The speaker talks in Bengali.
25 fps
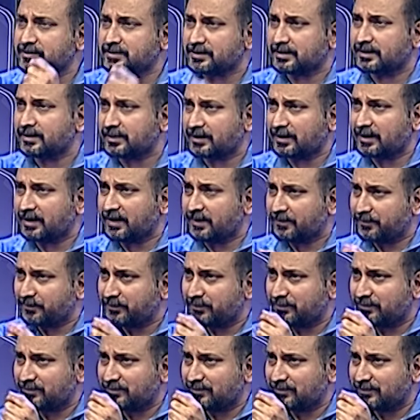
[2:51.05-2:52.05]
ছেলেরা
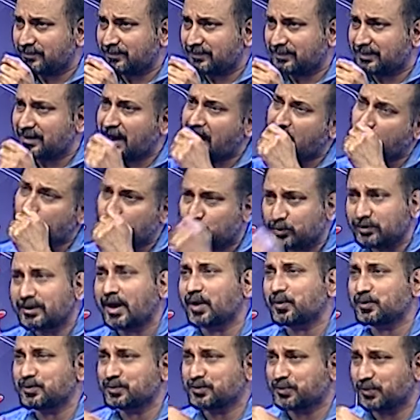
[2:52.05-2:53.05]
দারুণ
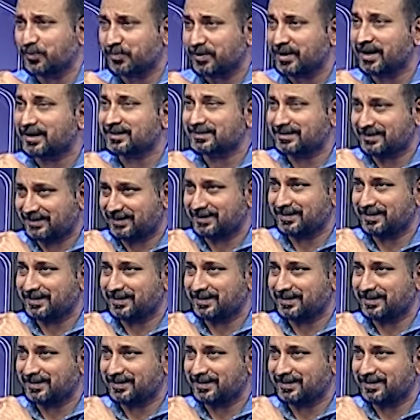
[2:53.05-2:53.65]
দারুণ ছবি আঁকছে